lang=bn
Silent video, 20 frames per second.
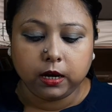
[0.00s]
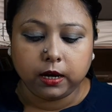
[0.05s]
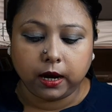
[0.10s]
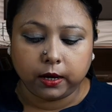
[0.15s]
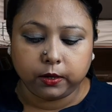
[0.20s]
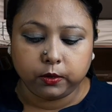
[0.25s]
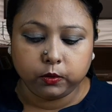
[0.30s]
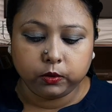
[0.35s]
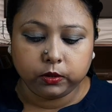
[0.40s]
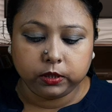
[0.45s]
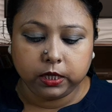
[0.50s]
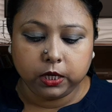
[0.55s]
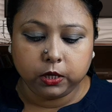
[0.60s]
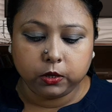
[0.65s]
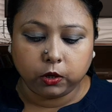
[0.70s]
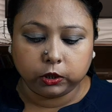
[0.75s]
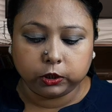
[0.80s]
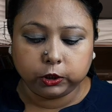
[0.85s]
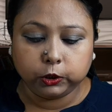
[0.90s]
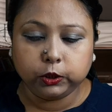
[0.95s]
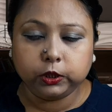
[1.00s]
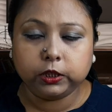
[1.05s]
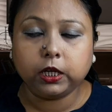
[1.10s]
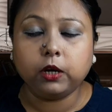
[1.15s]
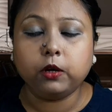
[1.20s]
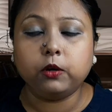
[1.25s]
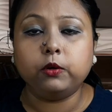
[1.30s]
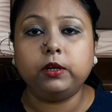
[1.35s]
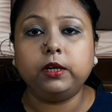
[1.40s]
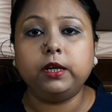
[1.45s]
নাটকটির রচয়িতা
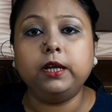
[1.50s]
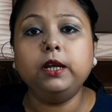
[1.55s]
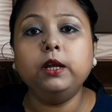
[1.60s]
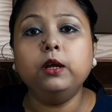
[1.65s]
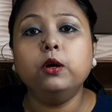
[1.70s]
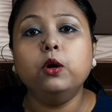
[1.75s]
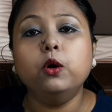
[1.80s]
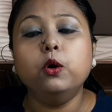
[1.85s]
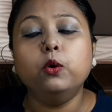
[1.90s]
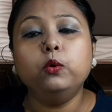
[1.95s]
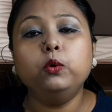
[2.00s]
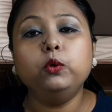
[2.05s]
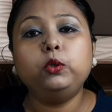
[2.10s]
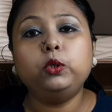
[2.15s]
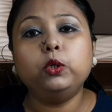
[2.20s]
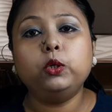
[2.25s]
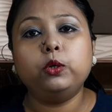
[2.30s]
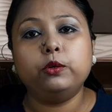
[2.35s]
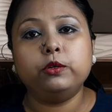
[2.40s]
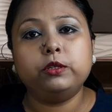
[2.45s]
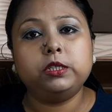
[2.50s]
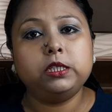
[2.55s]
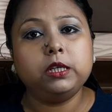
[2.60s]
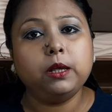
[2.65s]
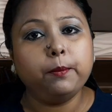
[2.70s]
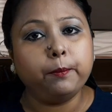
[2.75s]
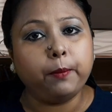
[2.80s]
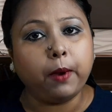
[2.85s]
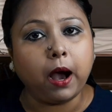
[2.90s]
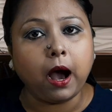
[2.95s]
হলেন উত্তর হচ্ছে
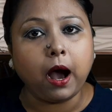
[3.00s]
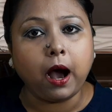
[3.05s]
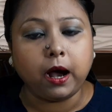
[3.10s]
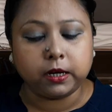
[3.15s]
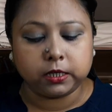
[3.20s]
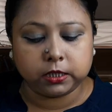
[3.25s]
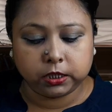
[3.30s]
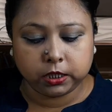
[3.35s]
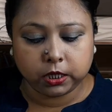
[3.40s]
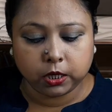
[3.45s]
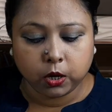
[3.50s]
ভাস